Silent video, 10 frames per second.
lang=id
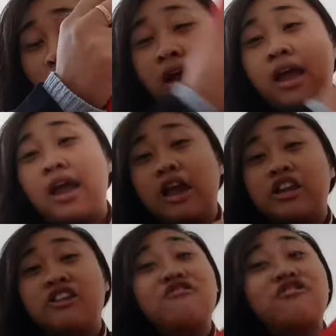
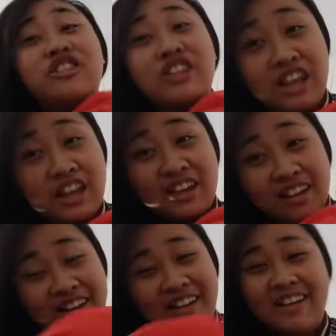digunting
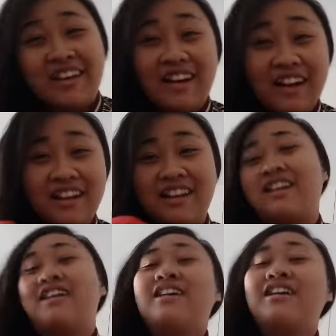ya kan
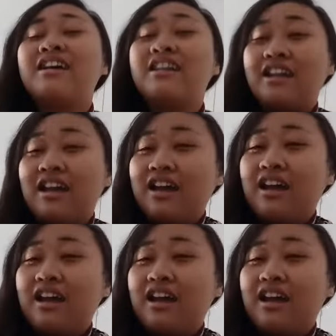Nah,